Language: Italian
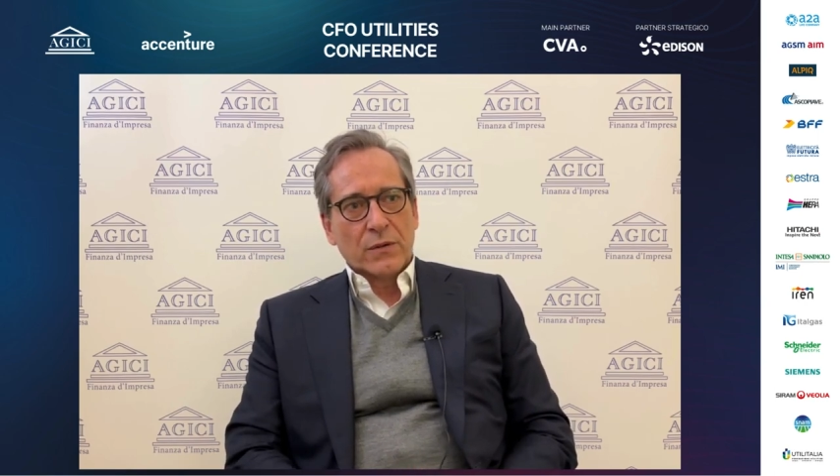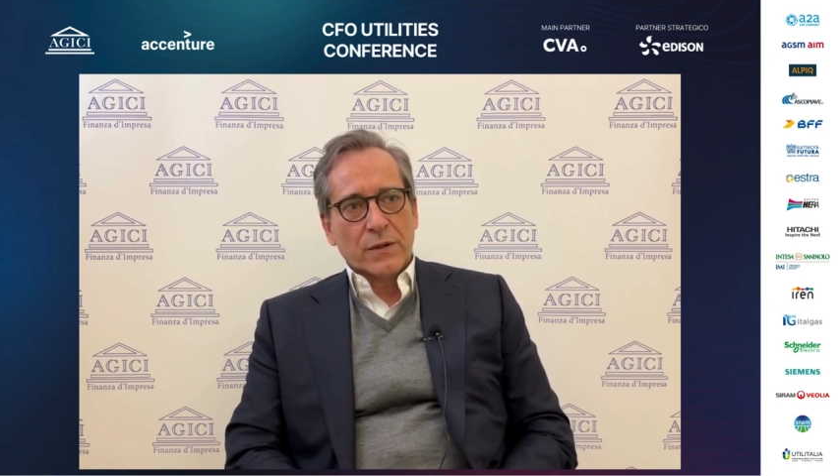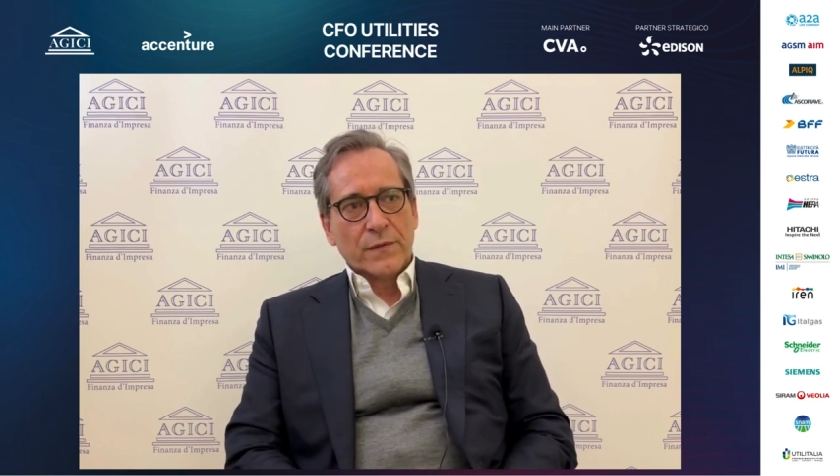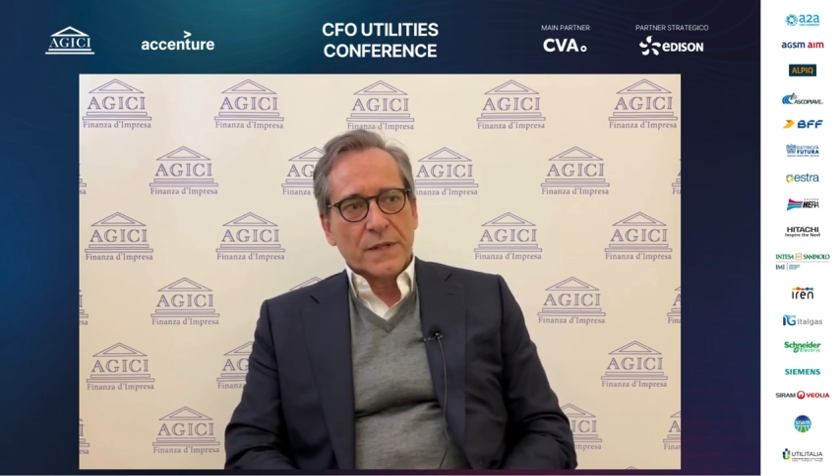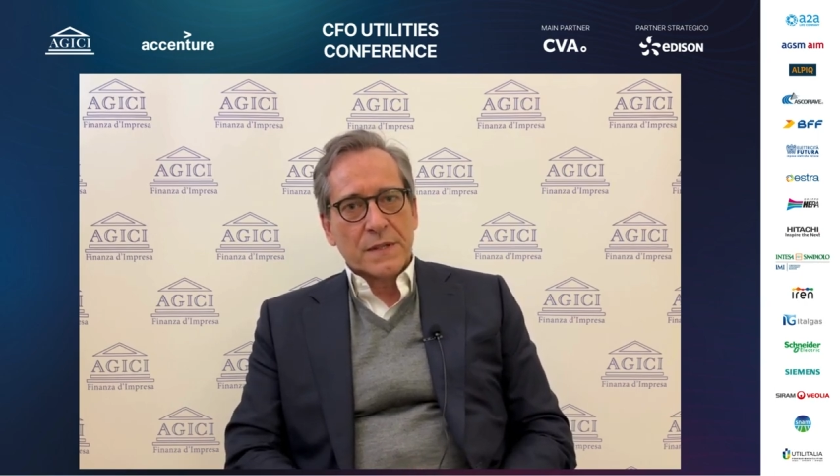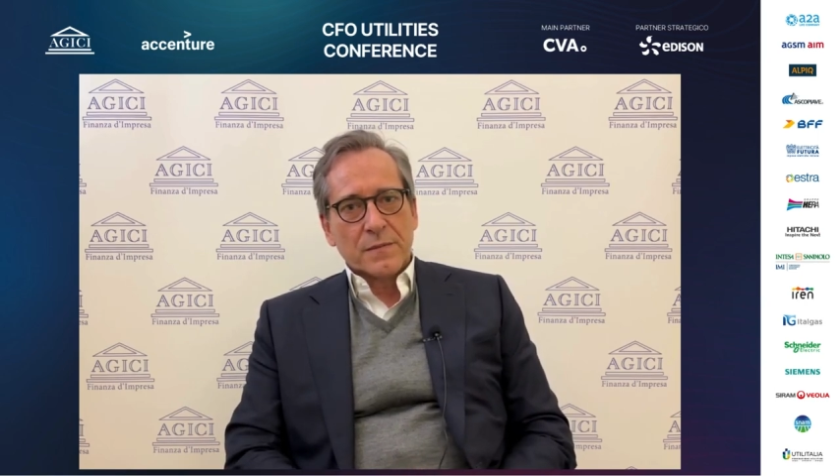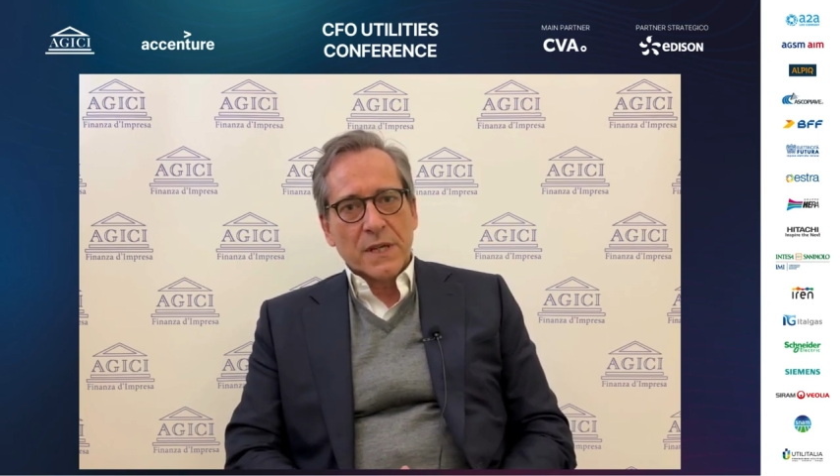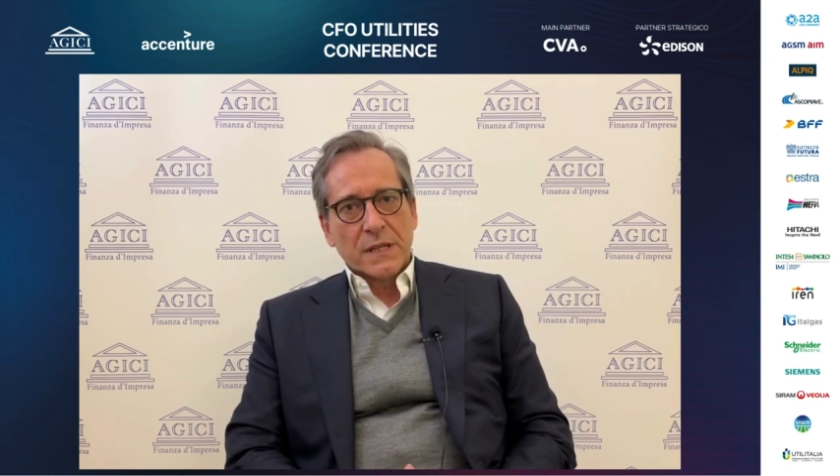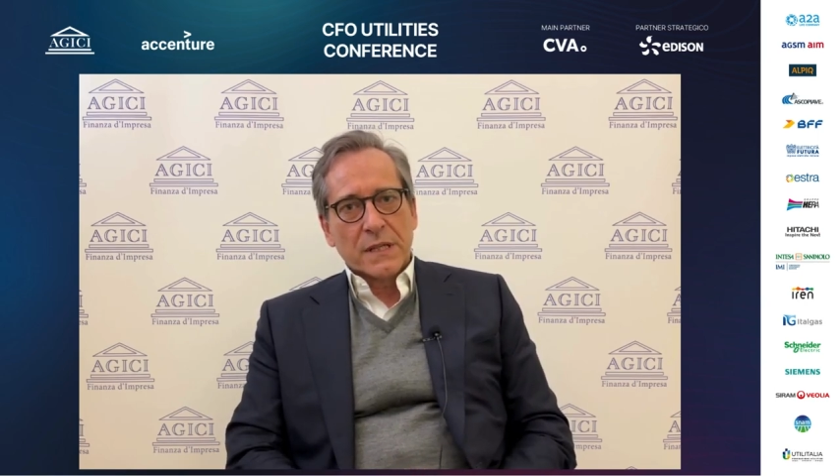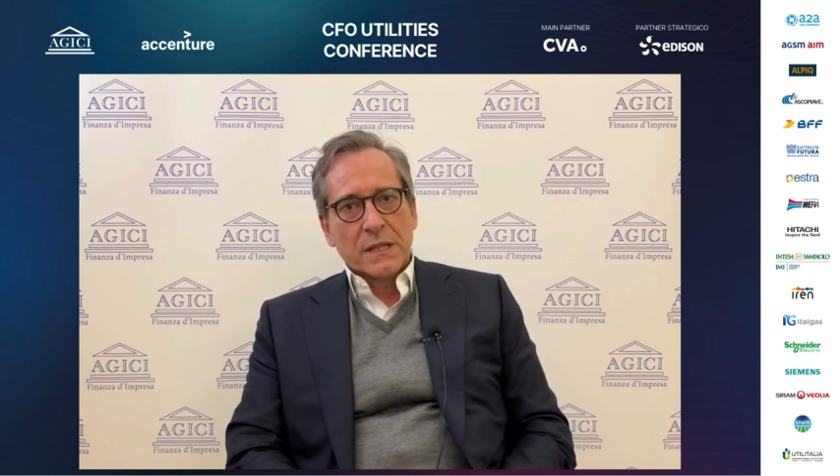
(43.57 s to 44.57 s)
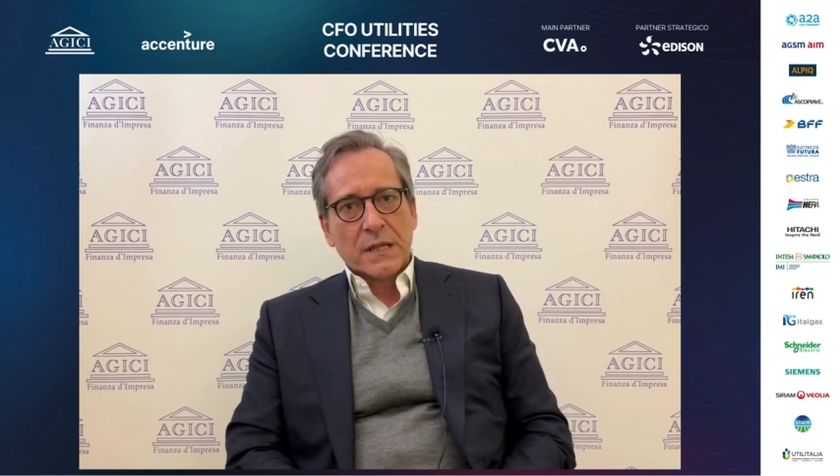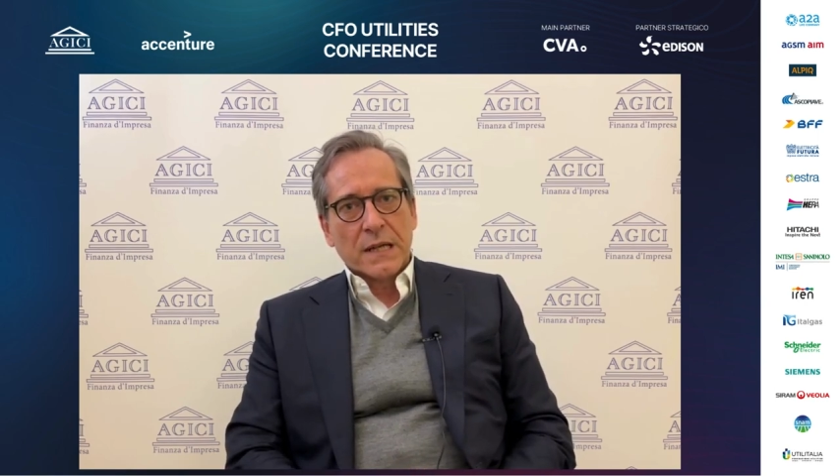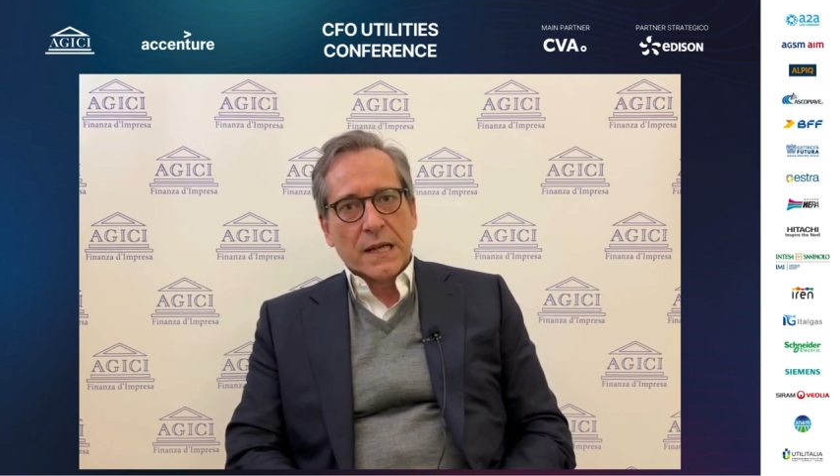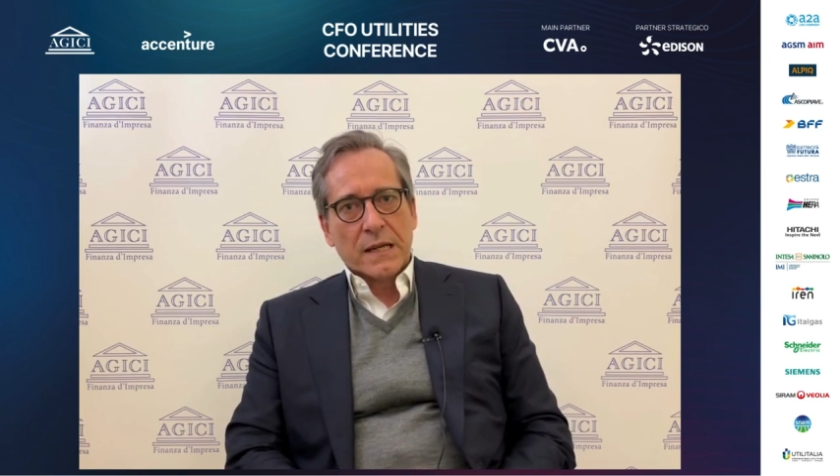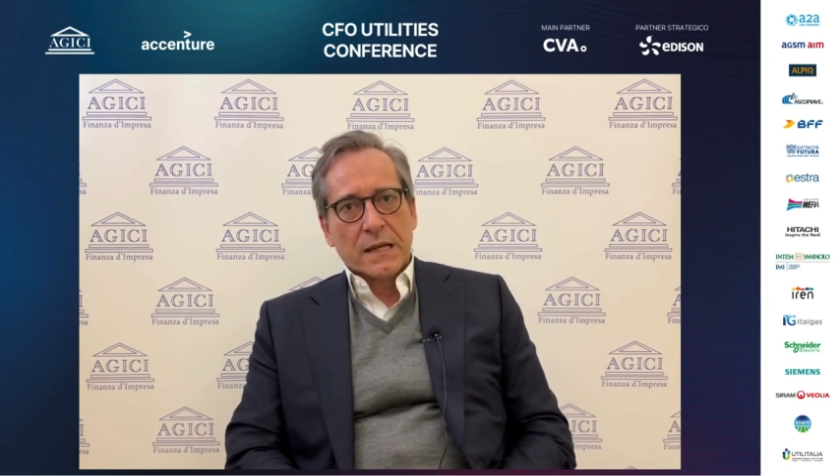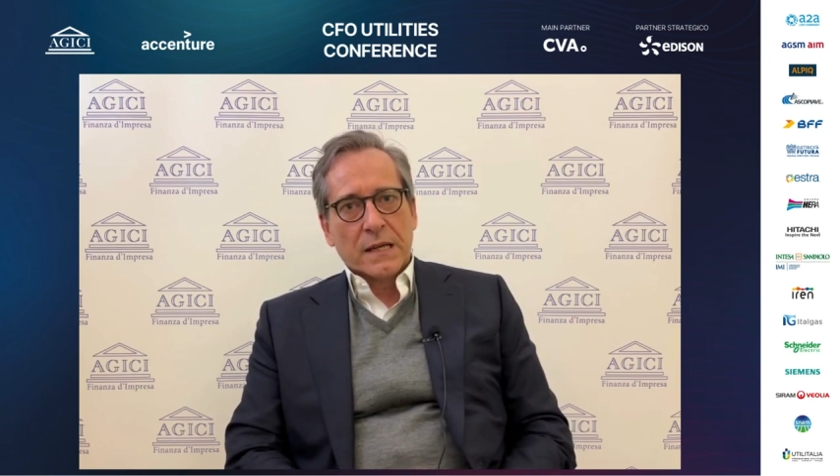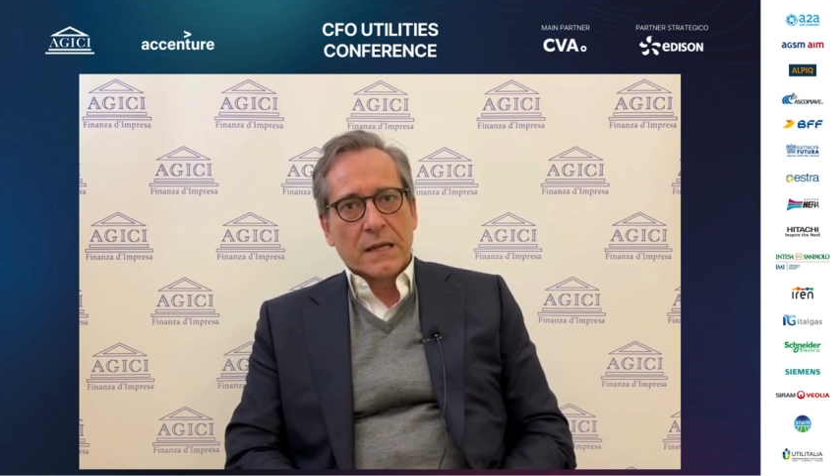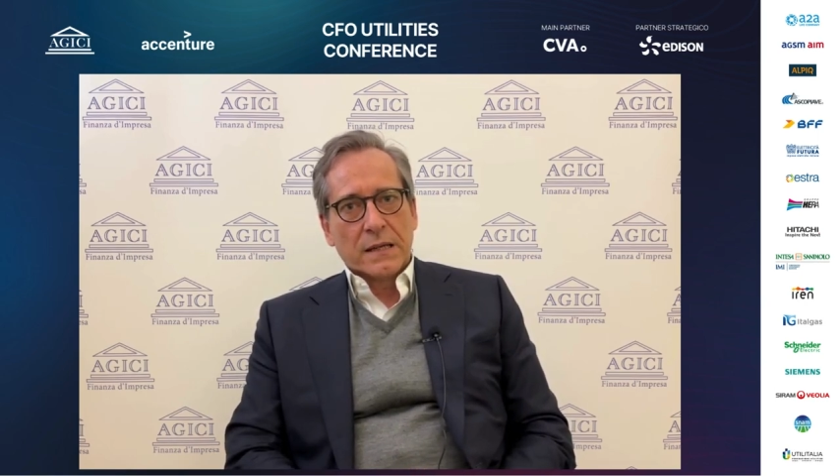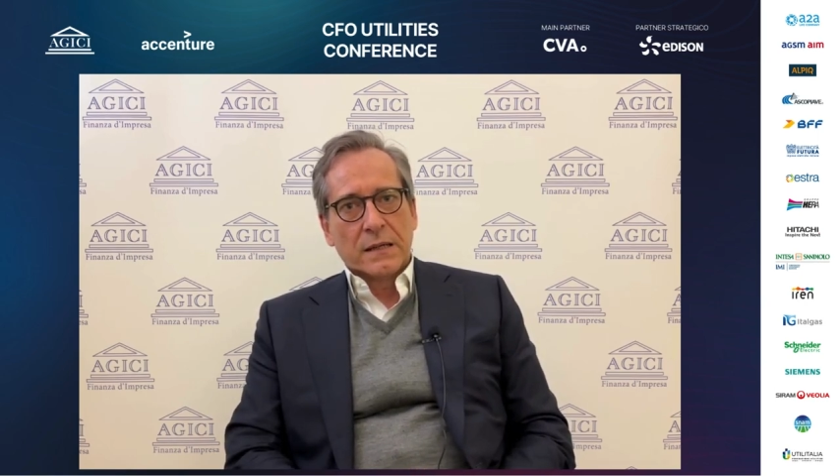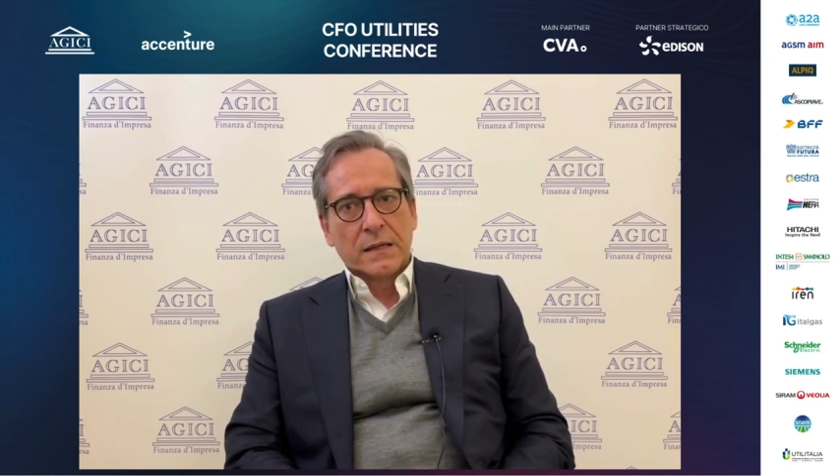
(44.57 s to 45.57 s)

di investimenti dell'Enel.